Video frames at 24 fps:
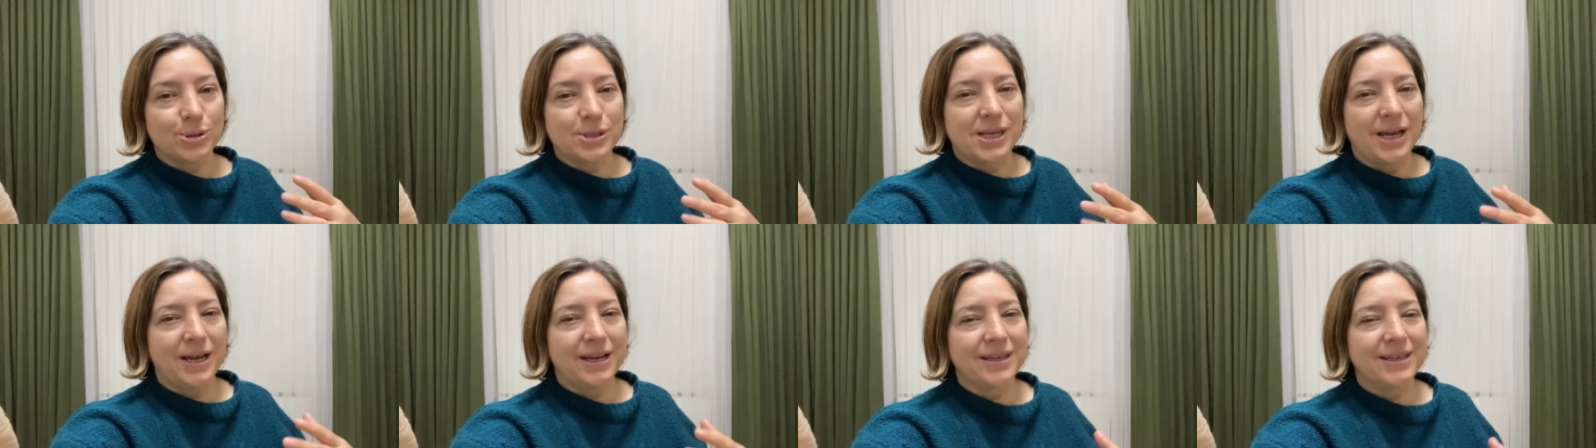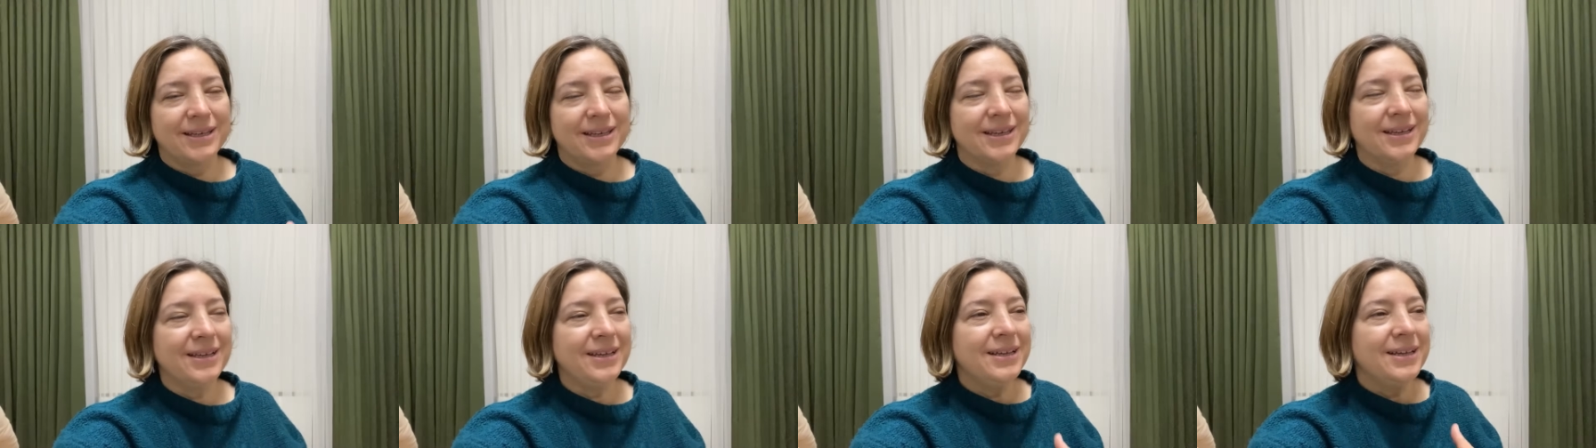
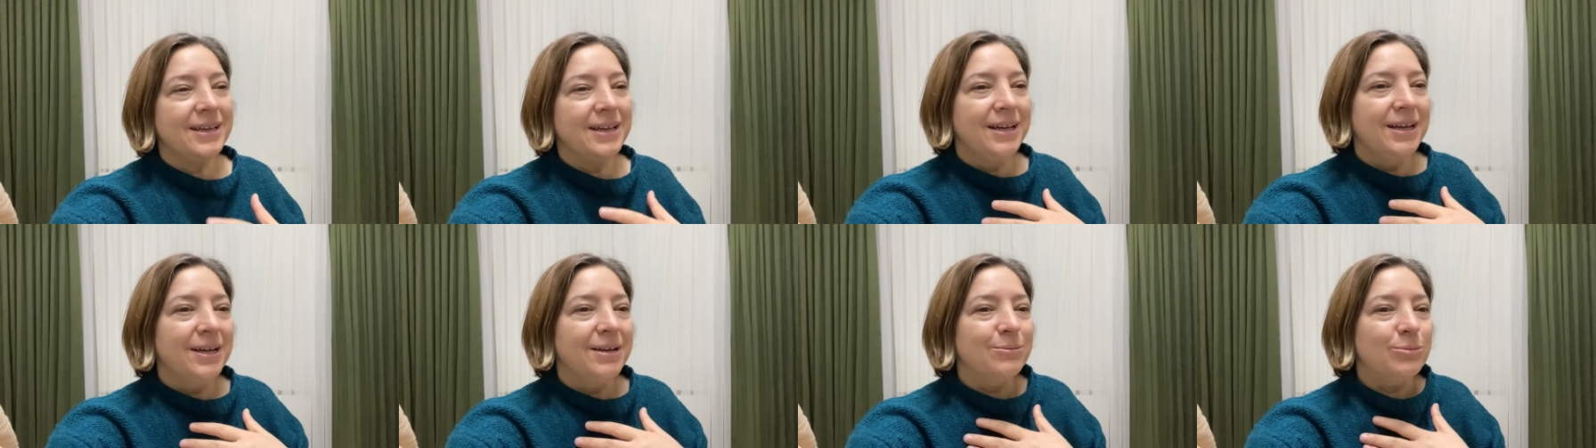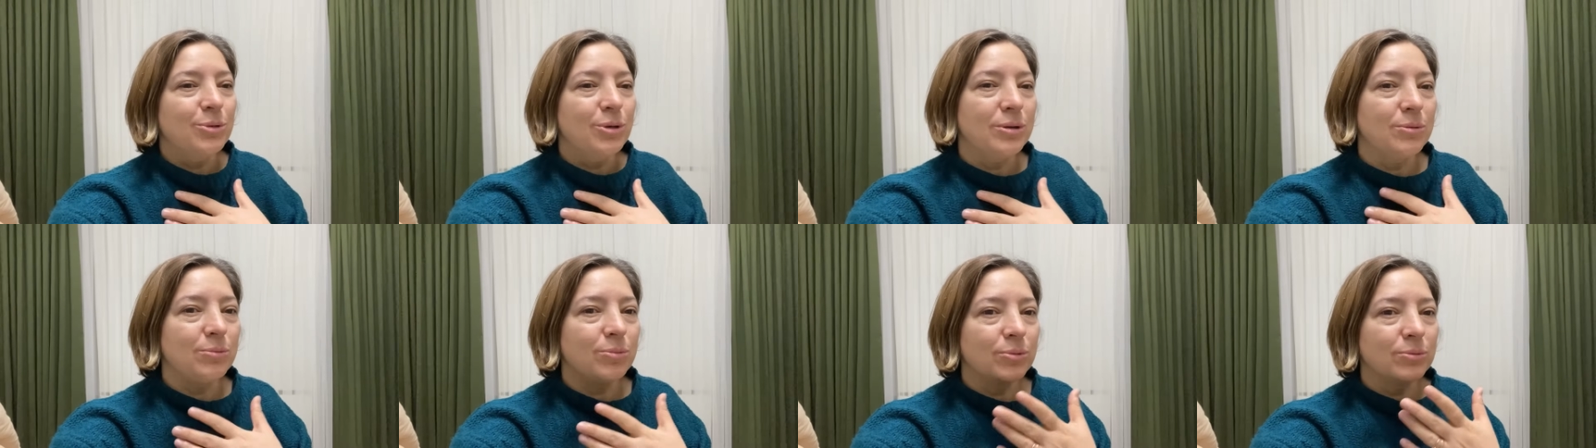sanki.
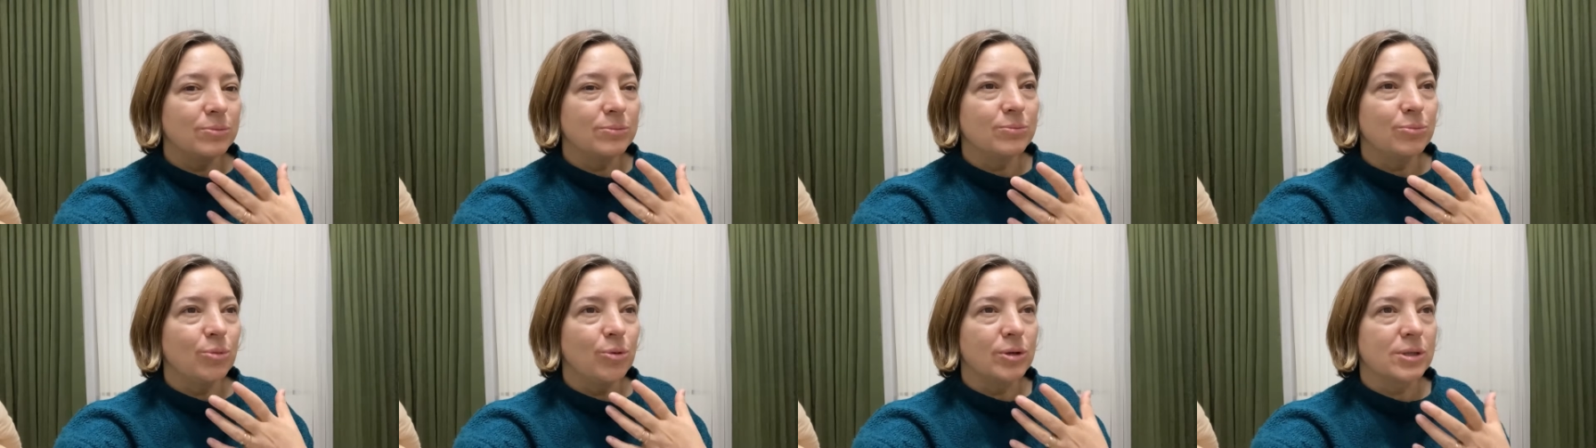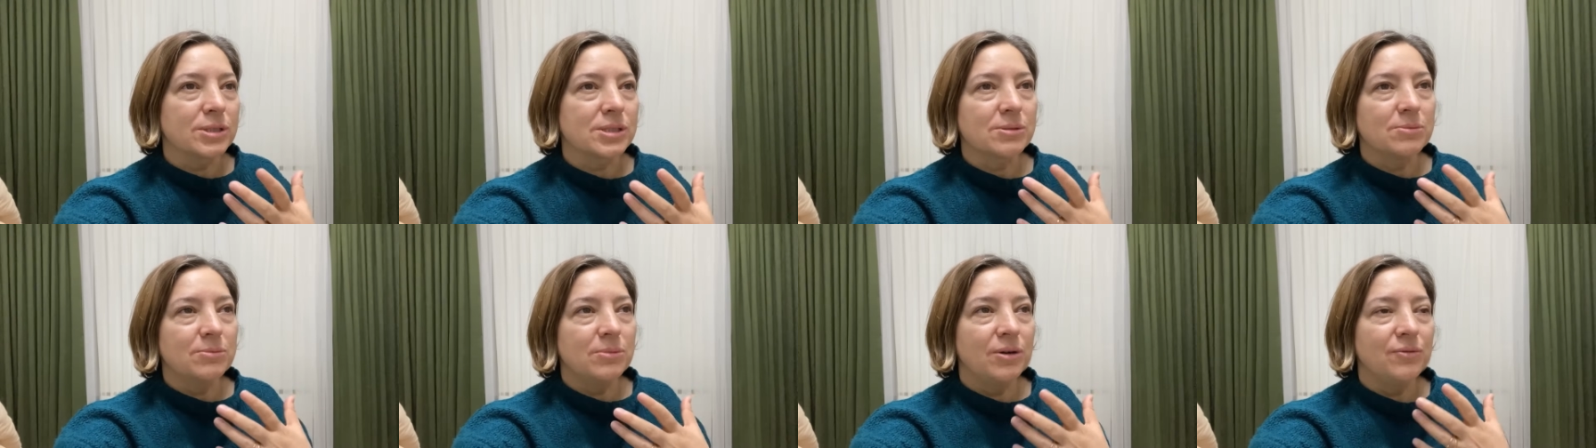Böyle
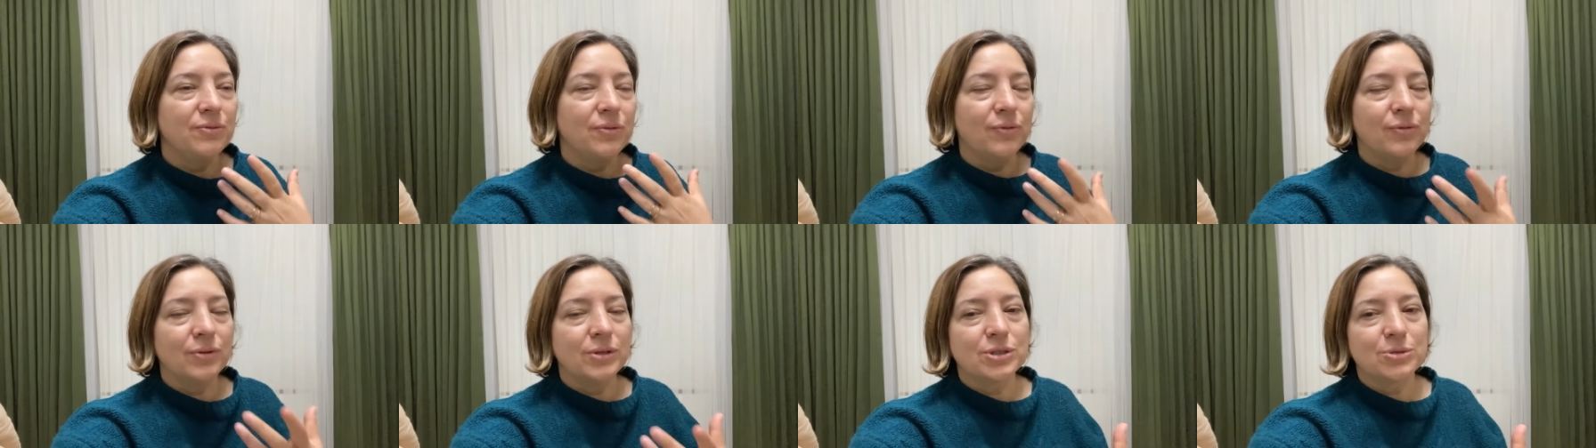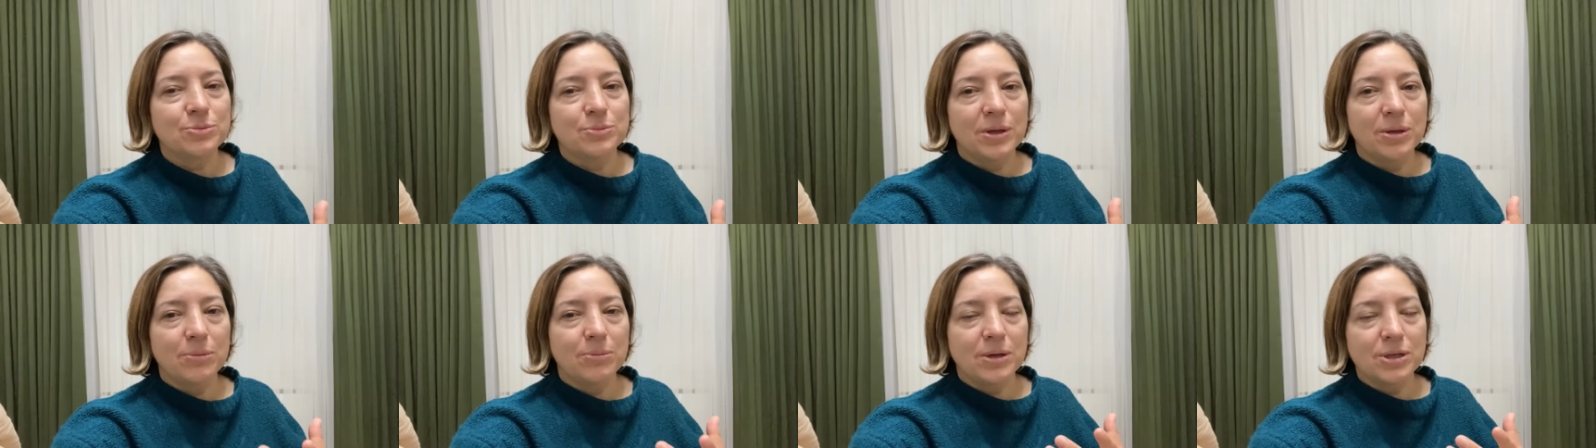boğazım hafif
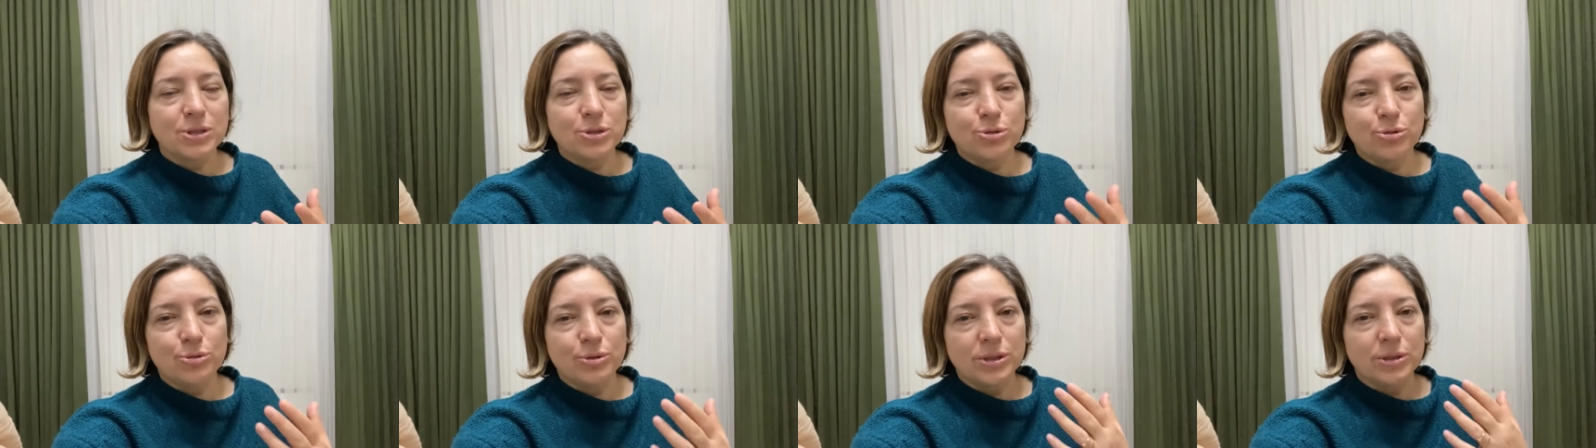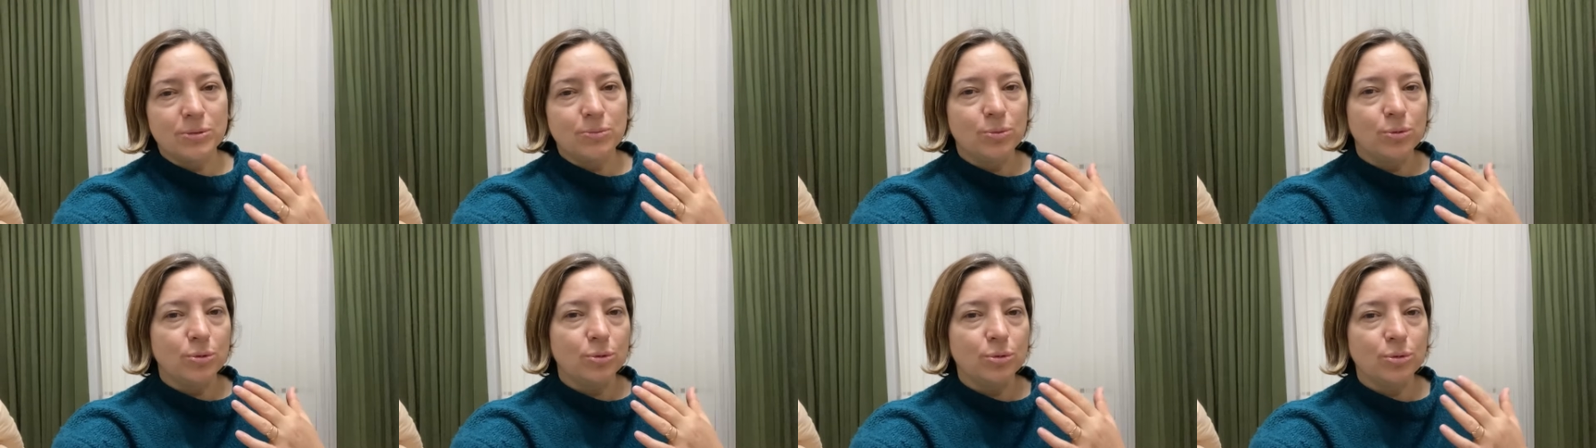acımaya başlıyor
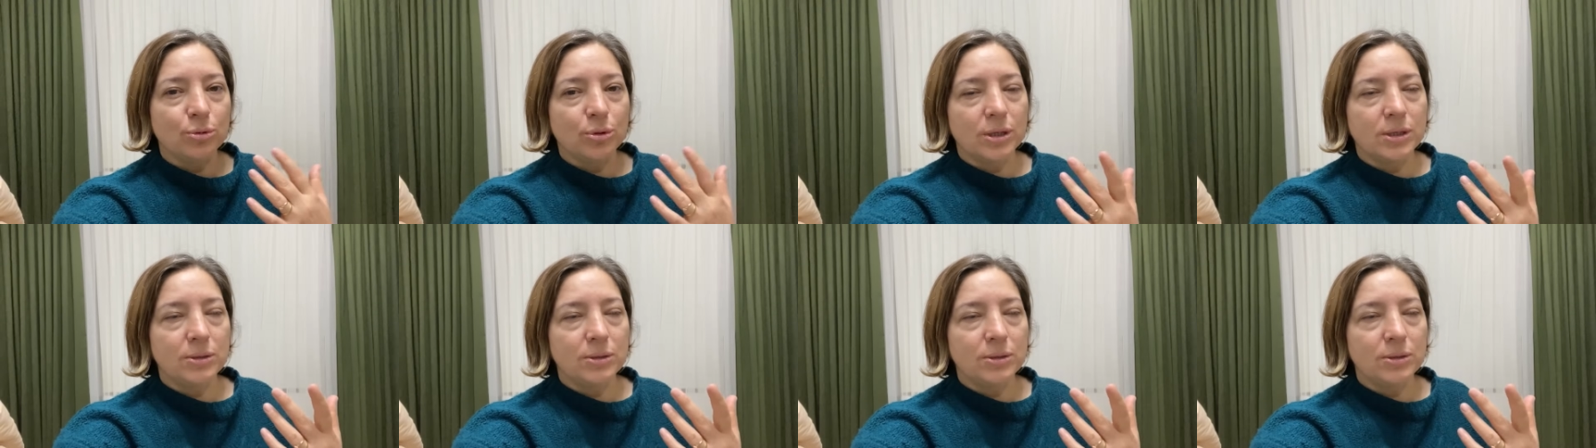gibi oluyor.